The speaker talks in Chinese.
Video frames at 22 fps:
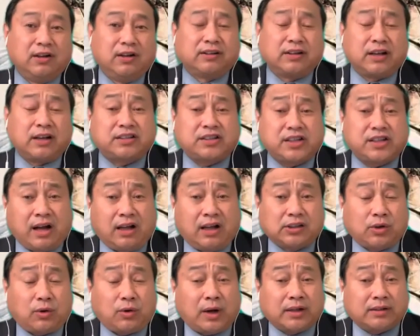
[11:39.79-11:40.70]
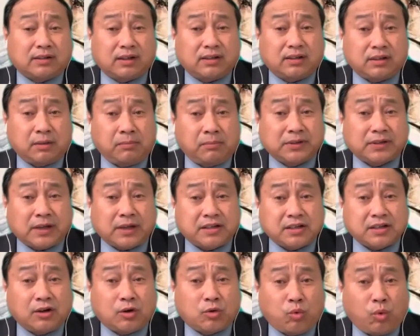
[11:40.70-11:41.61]
那这样的话，那么在
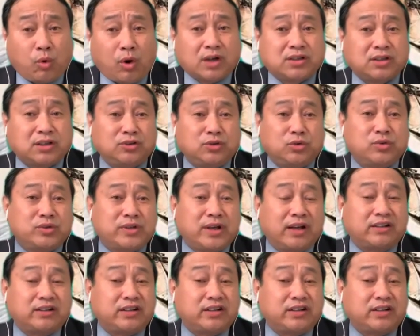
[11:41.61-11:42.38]
这个过程中间，